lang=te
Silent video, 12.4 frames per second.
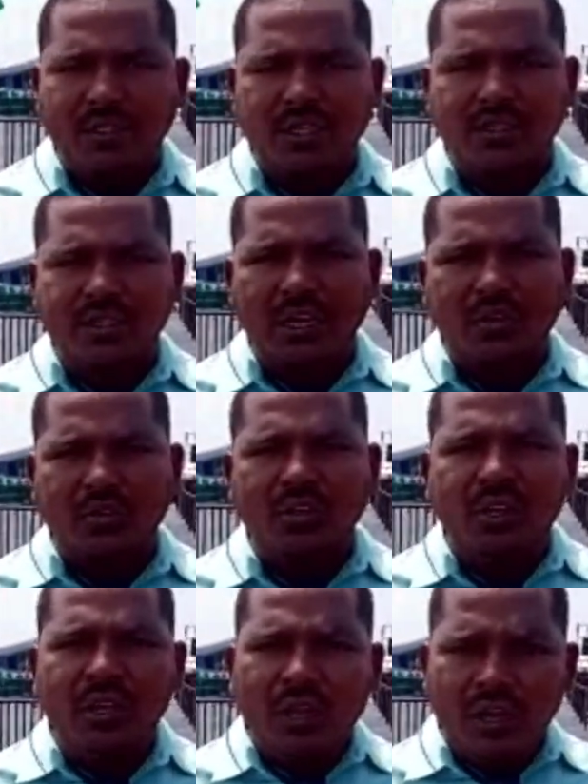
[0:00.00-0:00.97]
కూడా ఏర్పాటు
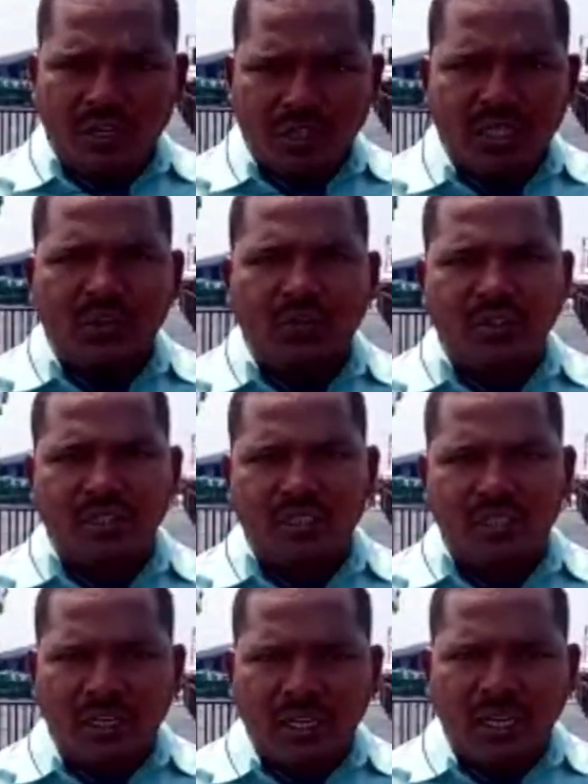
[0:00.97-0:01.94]
చేశారు ఆ
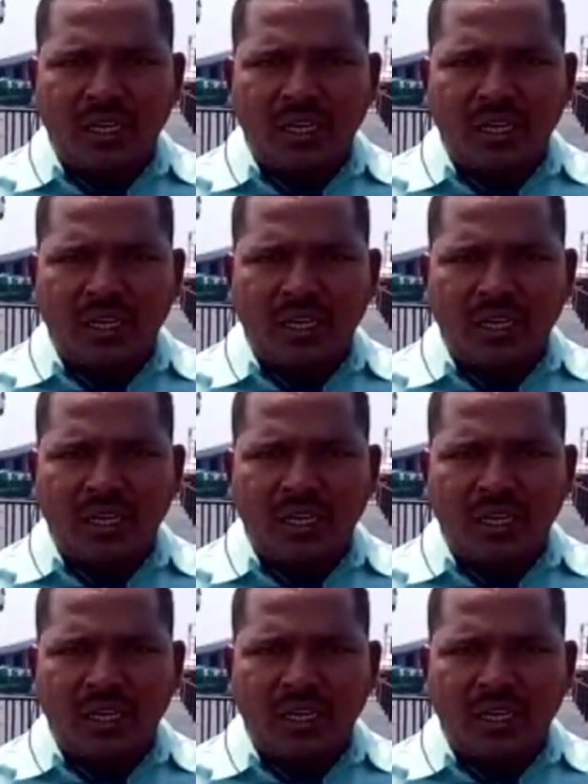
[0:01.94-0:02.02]
నీటి